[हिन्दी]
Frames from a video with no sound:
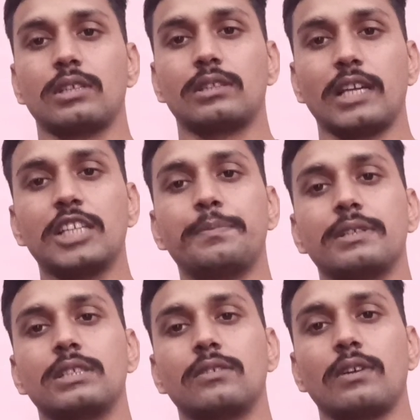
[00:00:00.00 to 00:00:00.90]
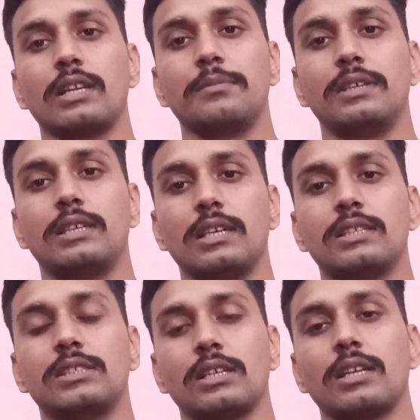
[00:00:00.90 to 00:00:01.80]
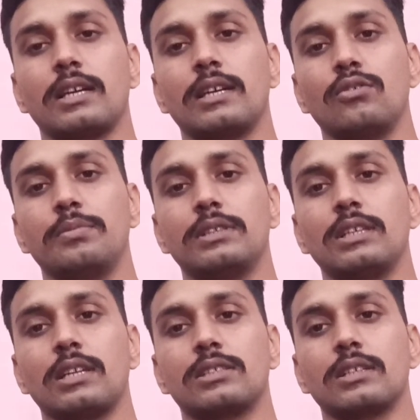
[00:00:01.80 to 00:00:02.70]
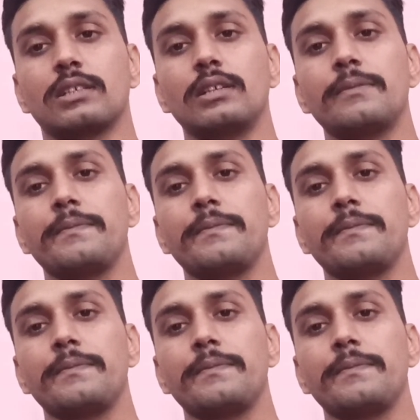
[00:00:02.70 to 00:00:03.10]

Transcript: 27 परसेंट वाला अभी केस चल रहा है ओबीसी आरक्षण का